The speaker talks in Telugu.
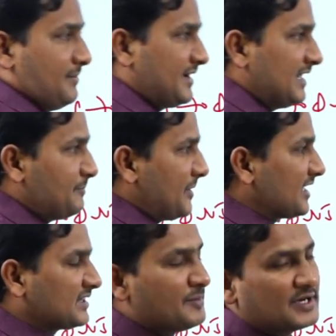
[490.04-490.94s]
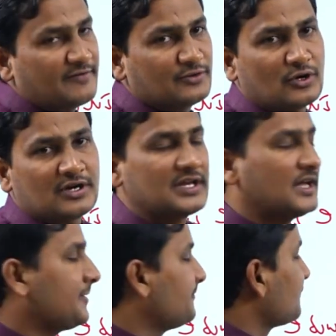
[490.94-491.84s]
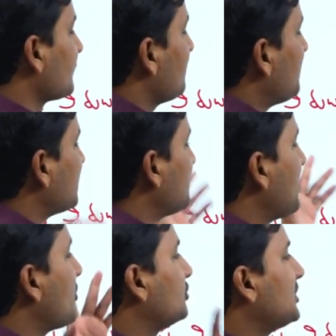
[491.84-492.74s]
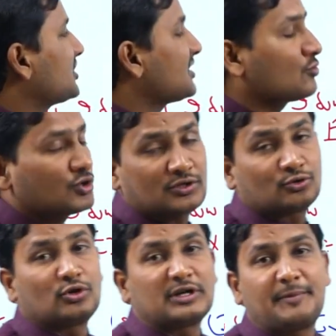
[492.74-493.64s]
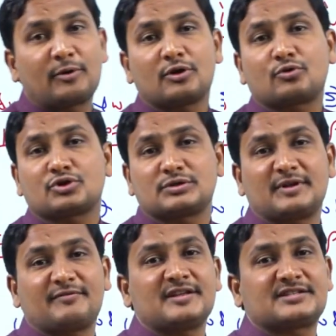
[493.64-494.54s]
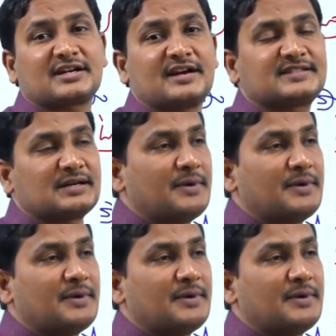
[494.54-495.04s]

మరి ఈ ప్రాథమిక విధులు అంటే ప్రతి పౌరుడు దేశం కోసం తోటి పౌరుల కోసం నిర్వహించే కనీస